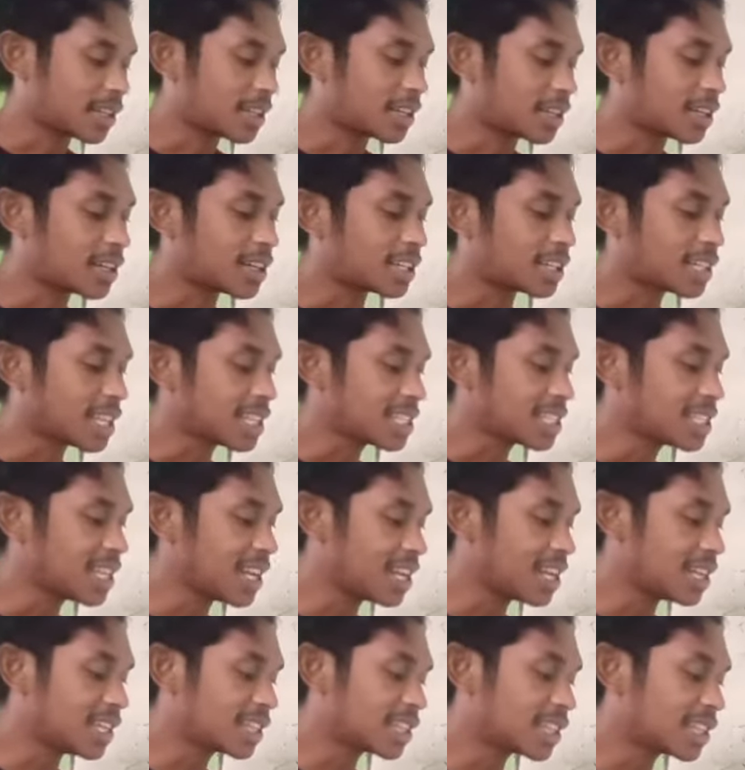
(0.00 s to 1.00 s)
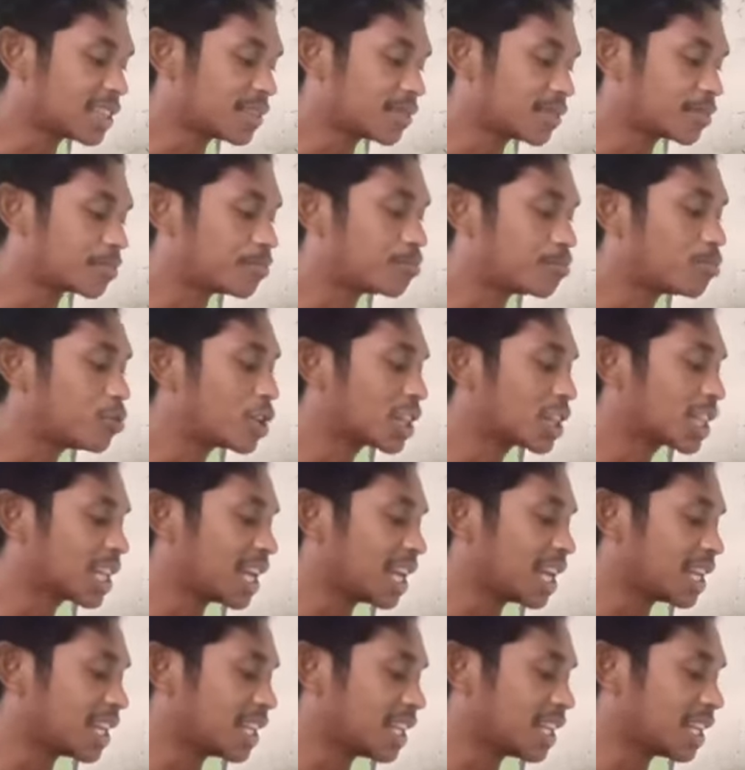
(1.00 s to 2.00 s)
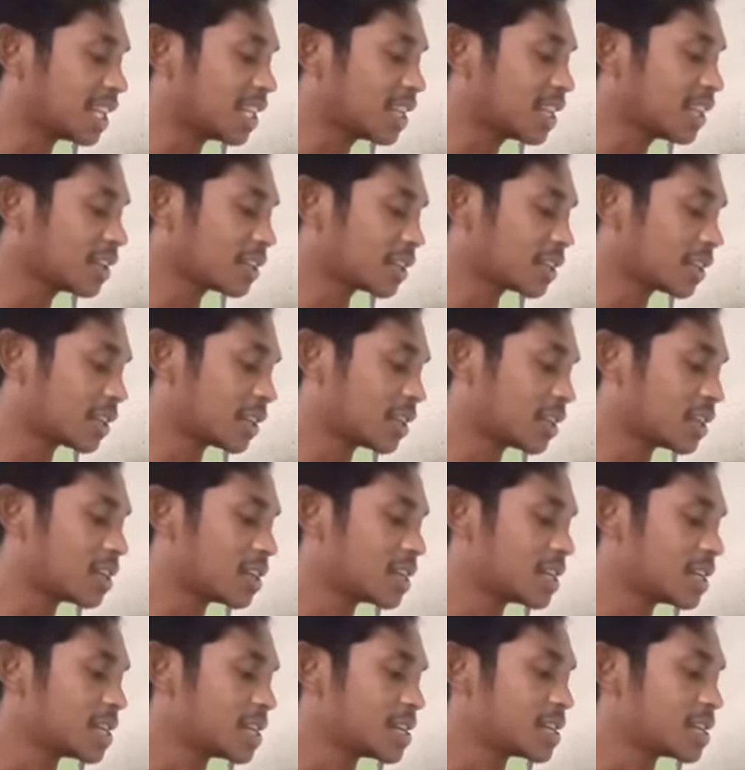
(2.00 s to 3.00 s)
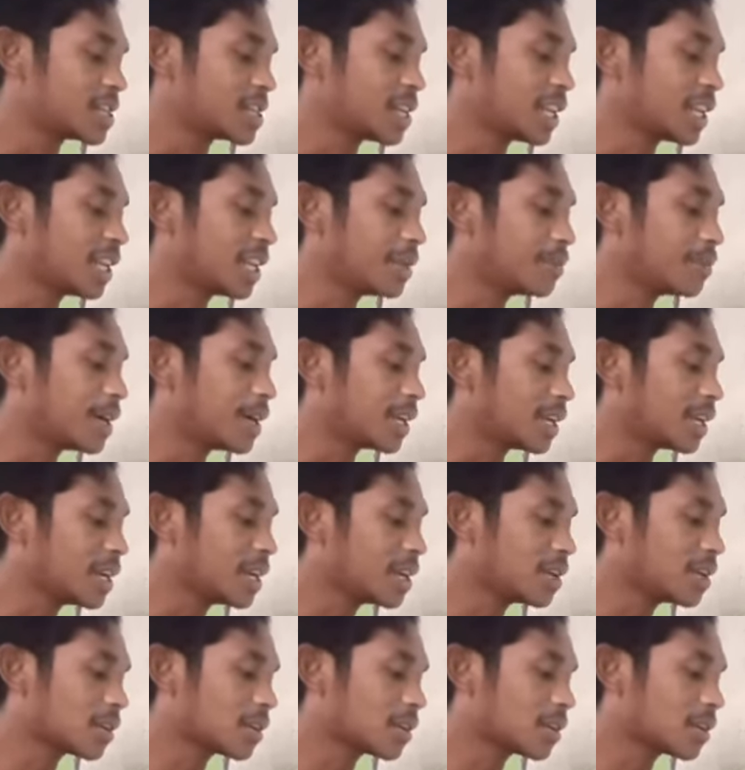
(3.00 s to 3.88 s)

kertasnya dibuat kayak gini yang dimana